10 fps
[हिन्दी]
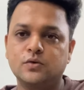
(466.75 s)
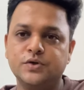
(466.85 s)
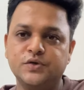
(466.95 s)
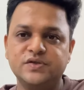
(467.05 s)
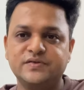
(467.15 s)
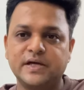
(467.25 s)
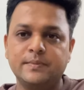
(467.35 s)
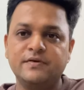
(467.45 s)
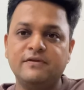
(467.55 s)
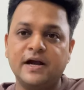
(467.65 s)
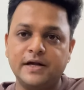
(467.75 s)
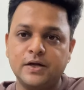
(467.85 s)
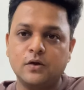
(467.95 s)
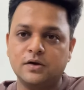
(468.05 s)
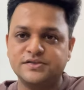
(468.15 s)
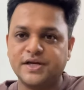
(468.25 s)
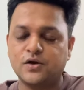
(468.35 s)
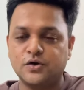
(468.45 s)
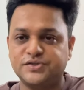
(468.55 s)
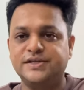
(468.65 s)
तो यूएस वगैरह में हंड्रेड डॉलर्स की
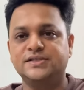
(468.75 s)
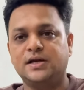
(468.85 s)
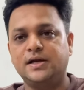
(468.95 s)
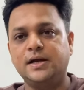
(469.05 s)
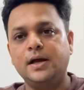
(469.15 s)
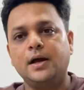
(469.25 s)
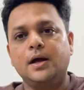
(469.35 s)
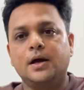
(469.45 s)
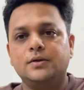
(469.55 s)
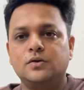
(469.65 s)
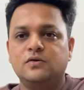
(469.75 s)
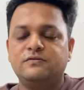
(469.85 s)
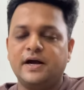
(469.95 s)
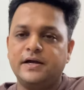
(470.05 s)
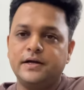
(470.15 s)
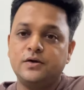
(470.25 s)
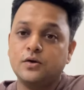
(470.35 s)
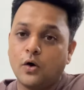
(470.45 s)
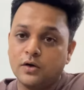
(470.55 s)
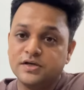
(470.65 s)
कॉस्टिंग चल रही है तो 500
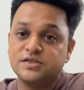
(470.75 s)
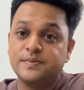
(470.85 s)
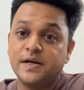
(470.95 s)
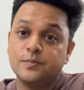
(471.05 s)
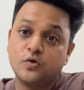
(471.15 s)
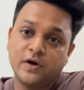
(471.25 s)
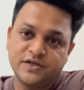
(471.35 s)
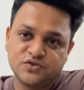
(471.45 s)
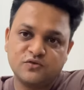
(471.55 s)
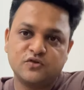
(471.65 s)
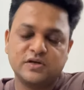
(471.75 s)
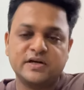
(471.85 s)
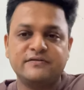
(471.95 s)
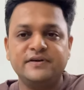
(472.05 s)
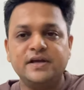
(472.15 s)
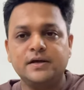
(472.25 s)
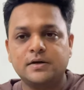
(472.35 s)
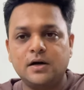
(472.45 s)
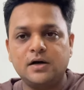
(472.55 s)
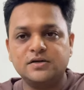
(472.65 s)
डॉलर्स में आपको एस्ट्रो फोटोग्राफी
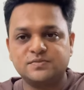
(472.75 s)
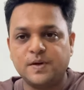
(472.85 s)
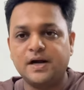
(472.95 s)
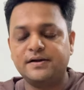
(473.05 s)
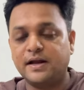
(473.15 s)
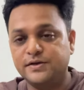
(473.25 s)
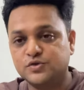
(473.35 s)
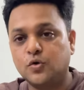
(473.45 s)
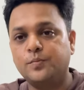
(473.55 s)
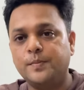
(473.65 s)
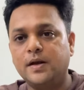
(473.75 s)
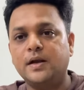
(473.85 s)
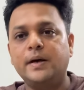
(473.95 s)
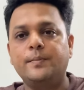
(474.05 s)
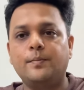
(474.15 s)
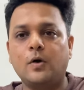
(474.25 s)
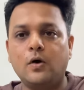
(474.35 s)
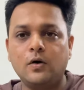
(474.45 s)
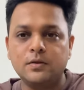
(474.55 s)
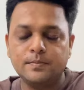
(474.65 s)
का स्मार्ट टेलीस्कोप मिलना
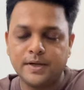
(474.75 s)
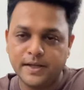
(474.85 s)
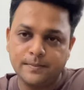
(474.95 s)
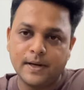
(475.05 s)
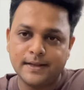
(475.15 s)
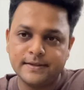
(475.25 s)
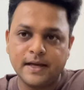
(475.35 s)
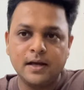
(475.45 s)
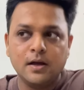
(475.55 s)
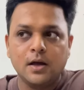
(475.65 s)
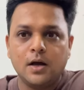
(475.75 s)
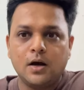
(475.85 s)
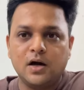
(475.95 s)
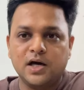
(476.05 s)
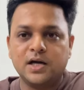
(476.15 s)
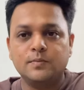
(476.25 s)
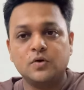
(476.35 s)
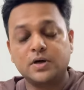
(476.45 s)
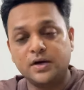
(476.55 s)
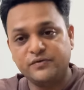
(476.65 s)
बहुत बड़ी बात है अगर हम
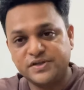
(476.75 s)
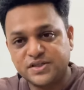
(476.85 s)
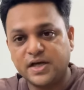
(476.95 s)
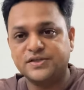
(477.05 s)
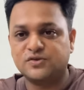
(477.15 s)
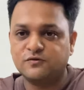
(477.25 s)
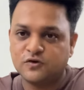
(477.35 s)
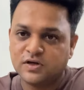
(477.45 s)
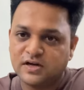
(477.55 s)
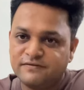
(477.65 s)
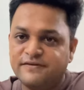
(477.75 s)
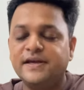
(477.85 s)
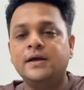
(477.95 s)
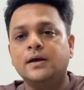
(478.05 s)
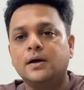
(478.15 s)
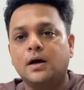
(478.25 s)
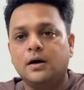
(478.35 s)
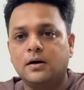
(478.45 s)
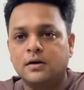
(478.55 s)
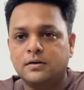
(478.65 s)
लोग कन्वेंशनल एस्ट्रोफोटोग्राफी
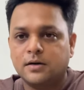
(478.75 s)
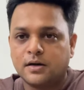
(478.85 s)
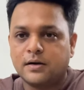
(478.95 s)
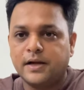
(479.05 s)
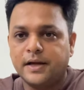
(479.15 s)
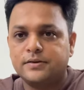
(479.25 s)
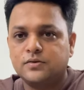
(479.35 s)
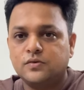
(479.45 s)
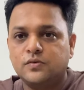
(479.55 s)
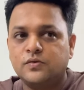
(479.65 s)
कर रहे हैं तो